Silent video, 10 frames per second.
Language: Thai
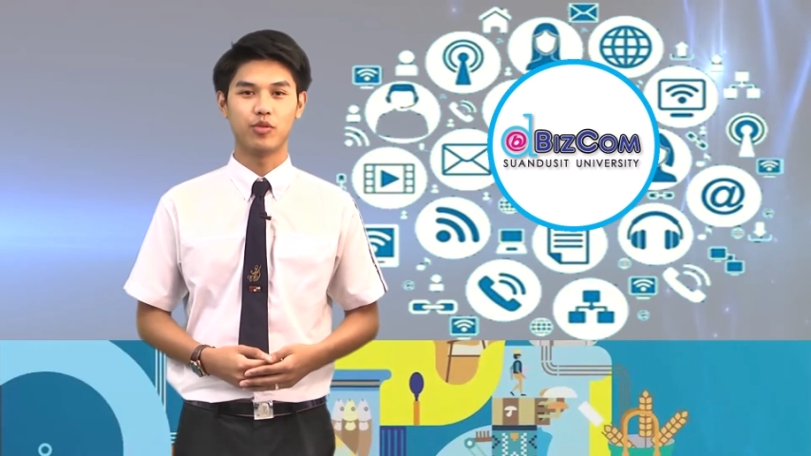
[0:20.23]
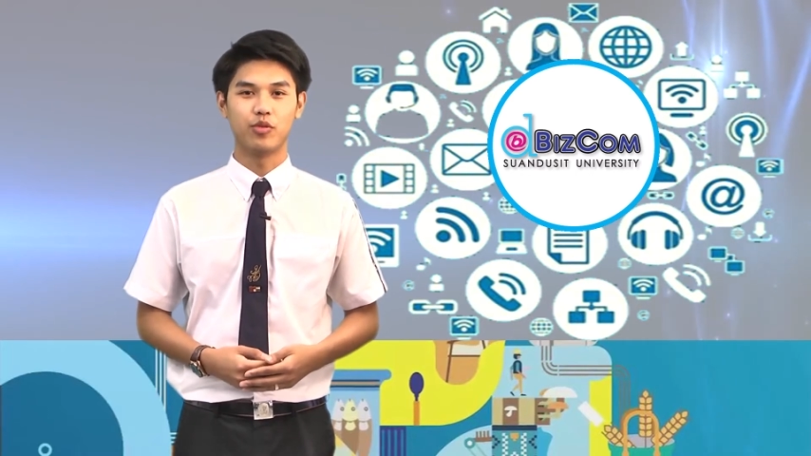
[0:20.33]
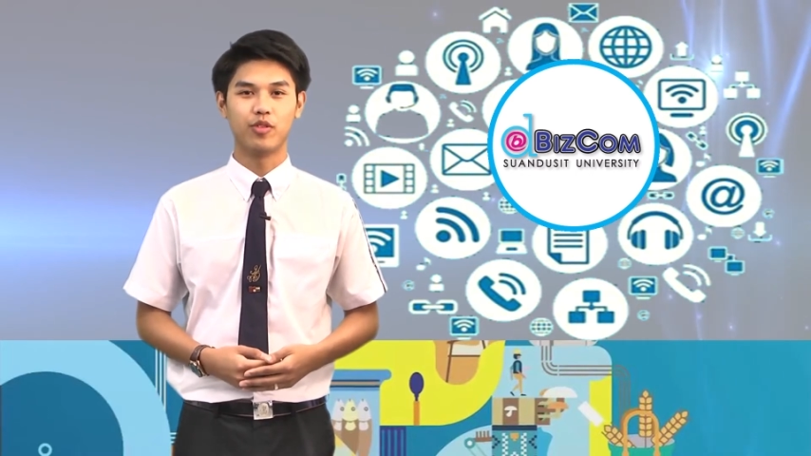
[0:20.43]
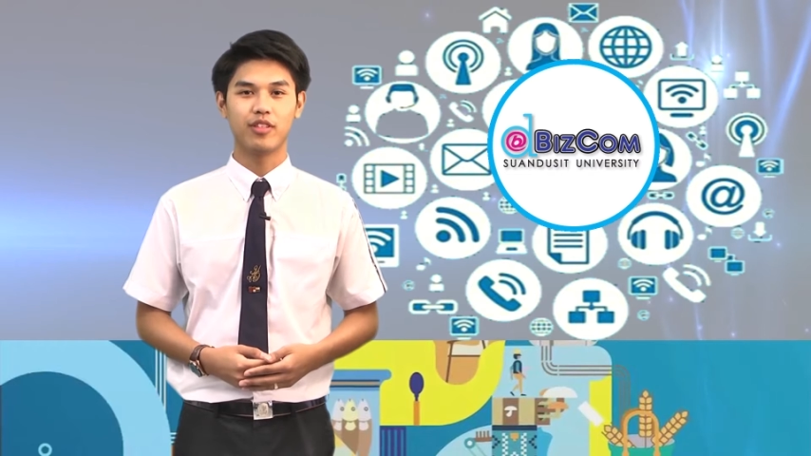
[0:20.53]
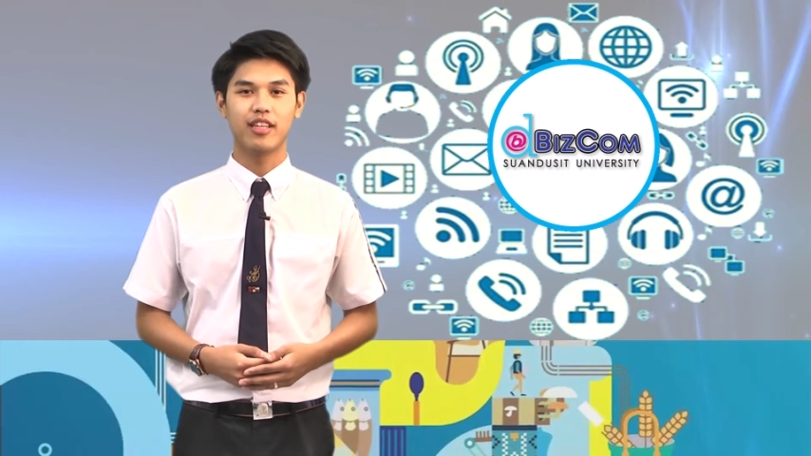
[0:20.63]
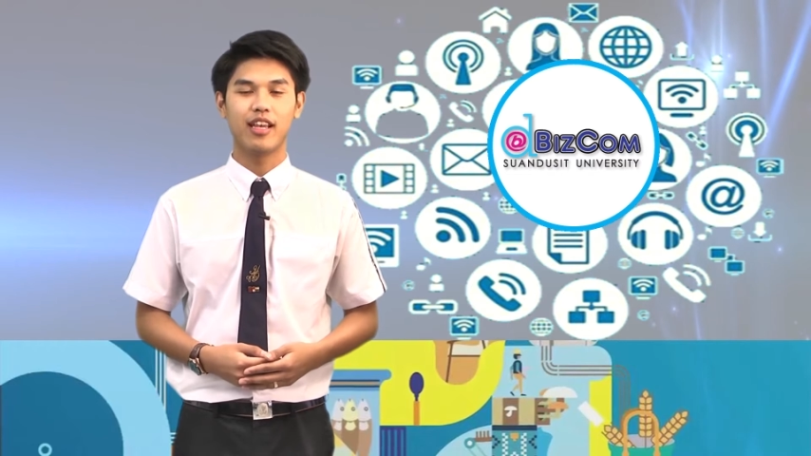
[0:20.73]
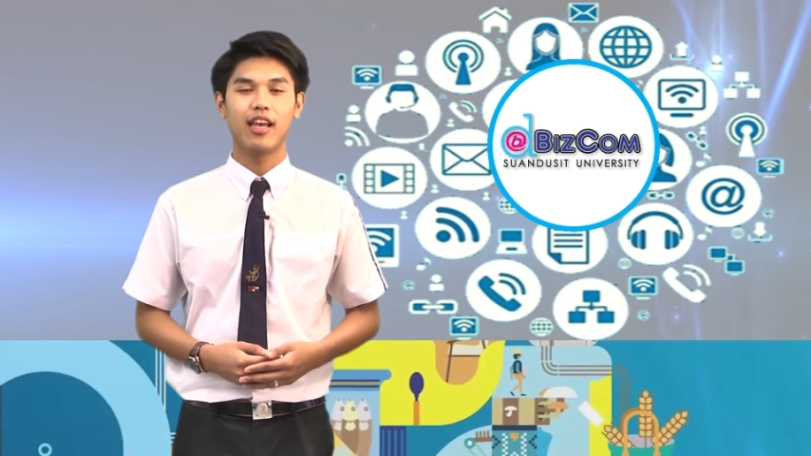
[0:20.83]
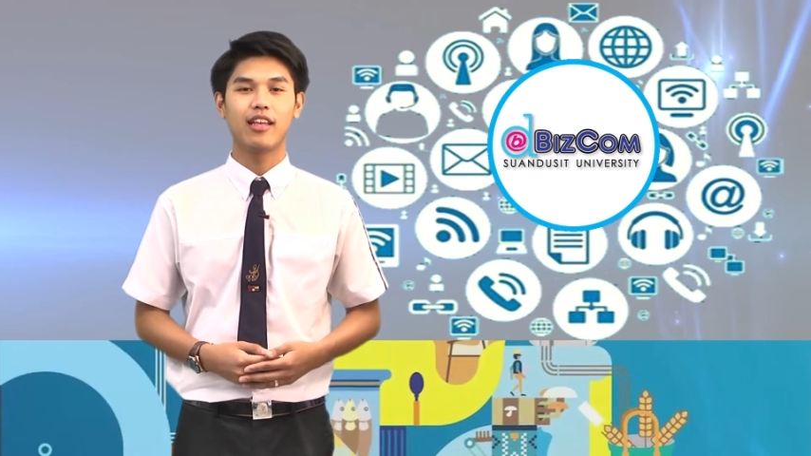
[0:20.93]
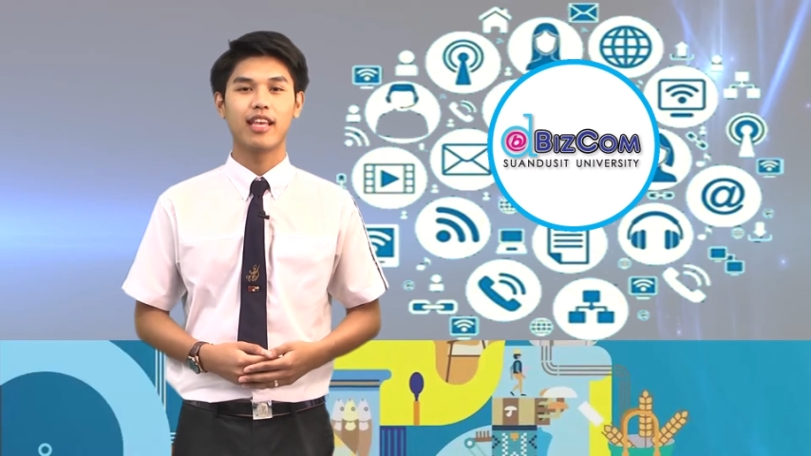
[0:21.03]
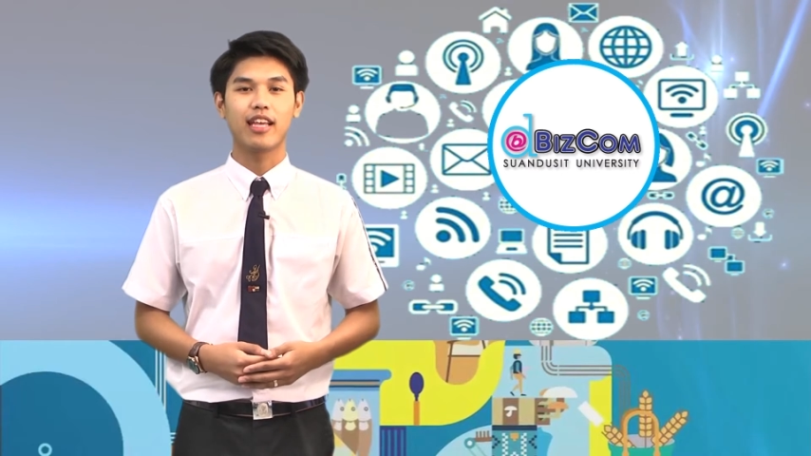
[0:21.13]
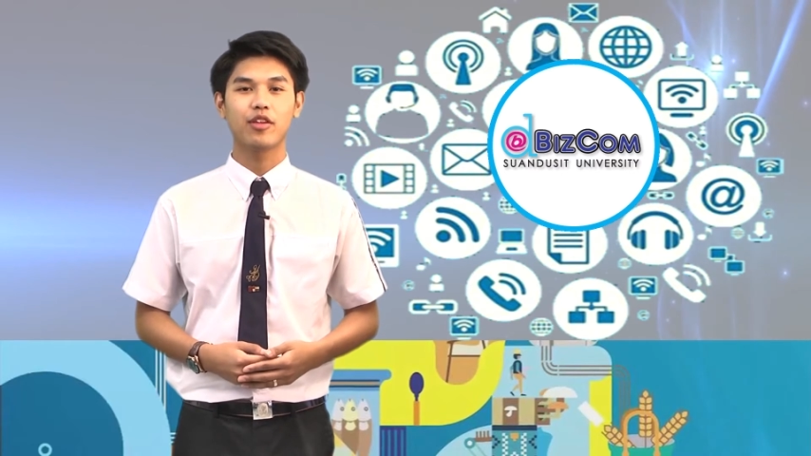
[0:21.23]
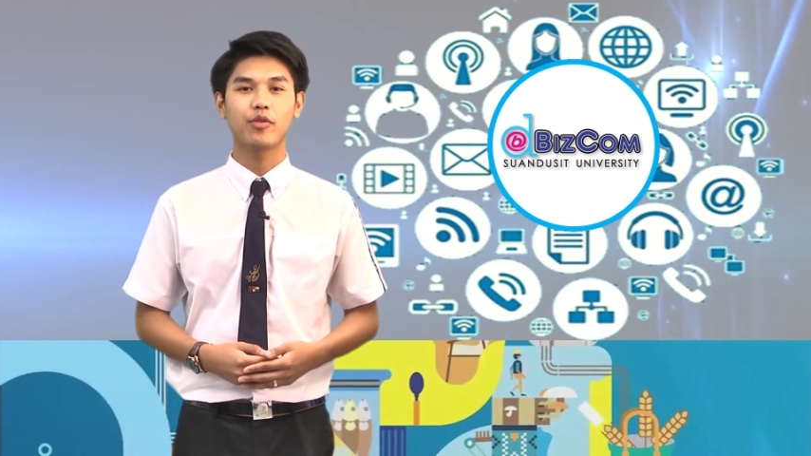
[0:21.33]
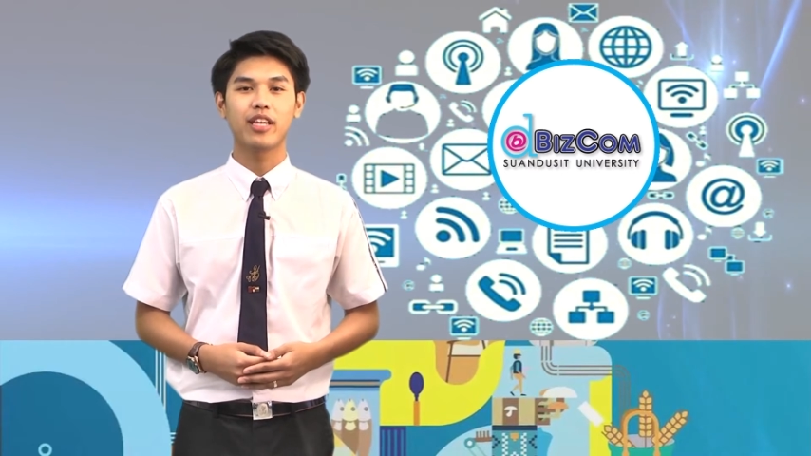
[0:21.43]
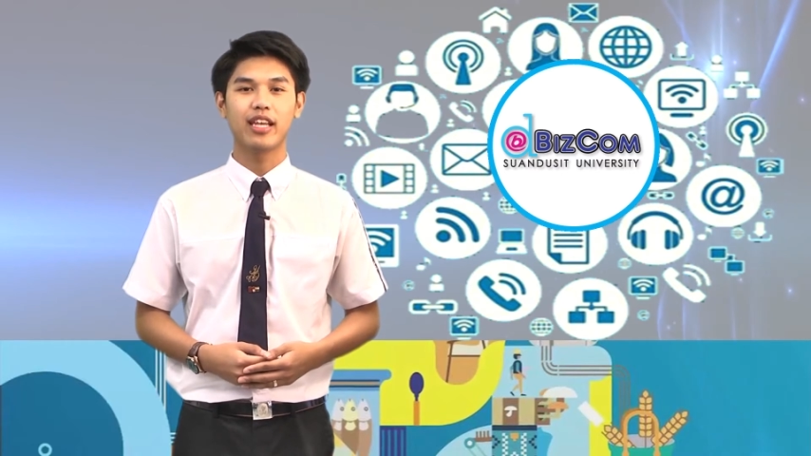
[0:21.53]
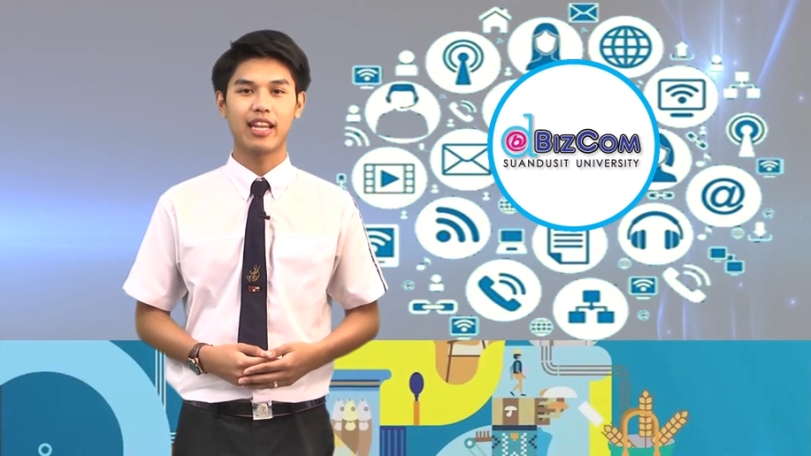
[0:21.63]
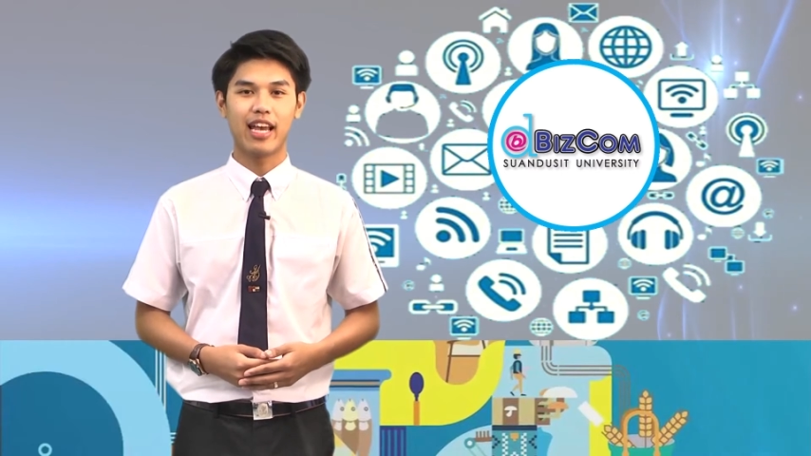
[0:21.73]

4.0 เทคโนโลยี